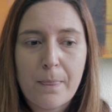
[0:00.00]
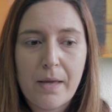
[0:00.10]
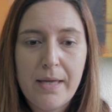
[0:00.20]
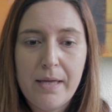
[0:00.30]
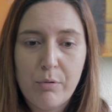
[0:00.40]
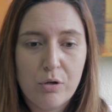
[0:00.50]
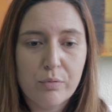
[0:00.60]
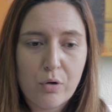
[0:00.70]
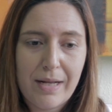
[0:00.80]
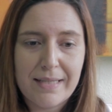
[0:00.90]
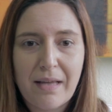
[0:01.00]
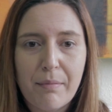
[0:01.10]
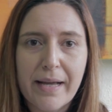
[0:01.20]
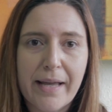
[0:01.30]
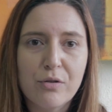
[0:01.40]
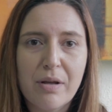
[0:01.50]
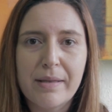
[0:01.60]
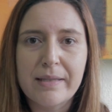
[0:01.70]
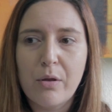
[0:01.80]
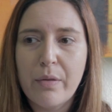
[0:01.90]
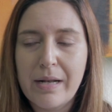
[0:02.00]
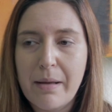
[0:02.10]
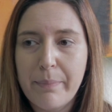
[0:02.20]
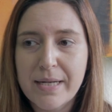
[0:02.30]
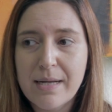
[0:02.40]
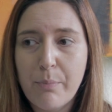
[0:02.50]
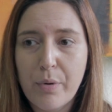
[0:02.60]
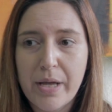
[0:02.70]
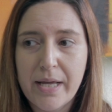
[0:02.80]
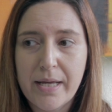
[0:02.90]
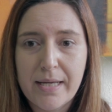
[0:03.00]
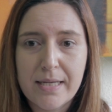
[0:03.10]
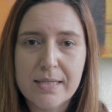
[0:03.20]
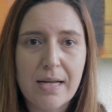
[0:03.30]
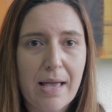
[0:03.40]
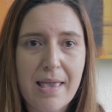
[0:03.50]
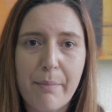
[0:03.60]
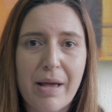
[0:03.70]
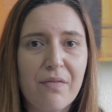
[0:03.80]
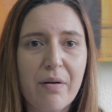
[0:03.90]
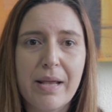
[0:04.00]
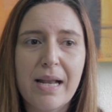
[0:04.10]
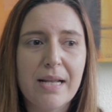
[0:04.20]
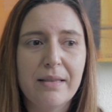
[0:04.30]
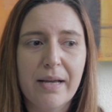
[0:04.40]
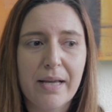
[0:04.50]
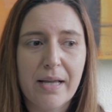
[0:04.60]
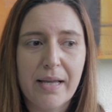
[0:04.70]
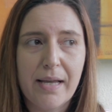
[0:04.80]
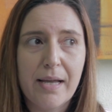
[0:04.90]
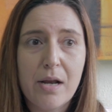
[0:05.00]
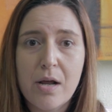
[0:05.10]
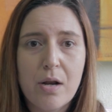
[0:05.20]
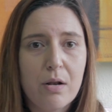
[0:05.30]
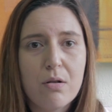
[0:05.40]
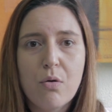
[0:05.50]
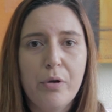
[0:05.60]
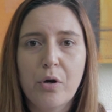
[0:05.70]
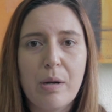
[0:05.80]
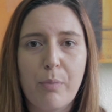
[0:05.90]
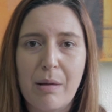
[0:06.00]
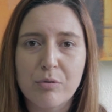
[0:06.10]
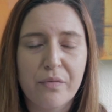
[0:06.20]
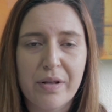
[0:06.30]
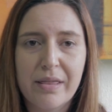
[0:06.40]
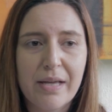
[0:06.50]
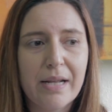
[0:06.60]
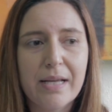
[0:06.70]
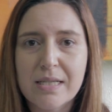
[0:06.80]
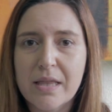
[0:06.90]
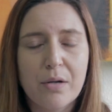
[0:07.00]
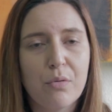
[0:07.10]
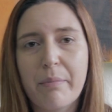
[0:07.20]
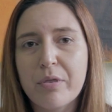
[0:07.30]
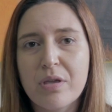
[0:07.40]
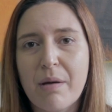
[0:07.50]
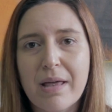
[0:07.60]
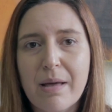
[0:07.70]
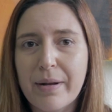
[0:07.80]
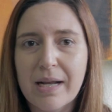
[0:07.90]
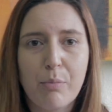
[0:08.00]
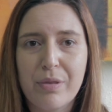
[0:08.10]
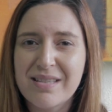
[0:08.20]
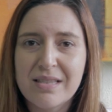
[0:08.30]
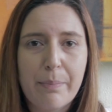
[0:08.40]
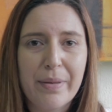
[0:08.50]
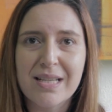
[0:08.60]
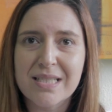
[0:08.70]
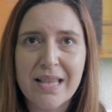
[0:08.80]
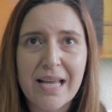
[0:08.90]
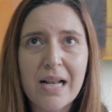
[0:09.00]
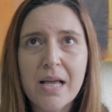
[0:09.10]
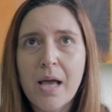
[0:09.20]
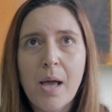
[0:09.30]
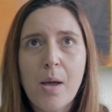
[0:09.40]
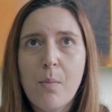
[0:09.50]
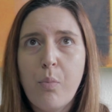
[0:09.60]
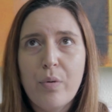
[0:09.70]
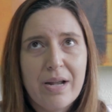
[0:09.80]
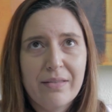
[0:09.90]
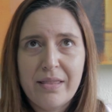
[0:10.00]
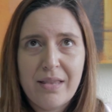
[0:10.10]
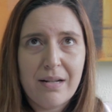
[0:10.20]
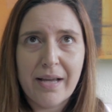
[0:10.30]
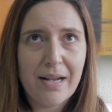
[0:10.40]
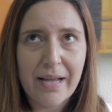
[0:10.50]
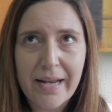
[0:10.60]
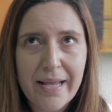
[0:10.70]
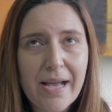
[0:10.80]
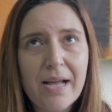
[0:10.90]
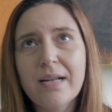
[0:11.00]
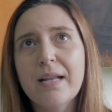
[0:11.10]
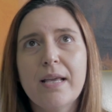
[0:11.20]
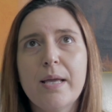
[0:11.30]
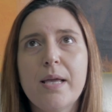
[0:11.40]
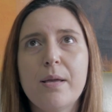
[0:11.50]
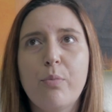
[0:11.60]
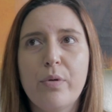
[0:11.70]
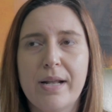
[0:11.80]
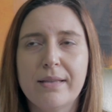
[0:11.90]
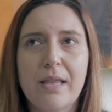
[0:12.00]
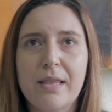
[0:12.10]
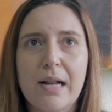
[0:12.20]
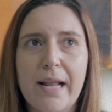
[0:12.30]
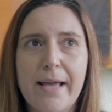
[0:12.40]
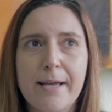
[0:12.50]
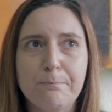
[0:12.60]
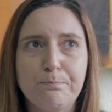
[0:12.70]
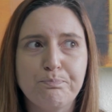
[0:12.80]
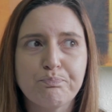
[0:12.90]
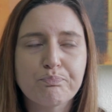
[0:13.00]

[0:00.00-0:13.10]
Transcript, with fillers: Y bueno, con las tablets que nos habían dado de la empresa, pues llamé a la familia y les dije que lo único que le podíamos ofrecer es hacer una videollamada para que pudiesen despedirse de él, pudieran decirle que le querían y pudieran decirle mm,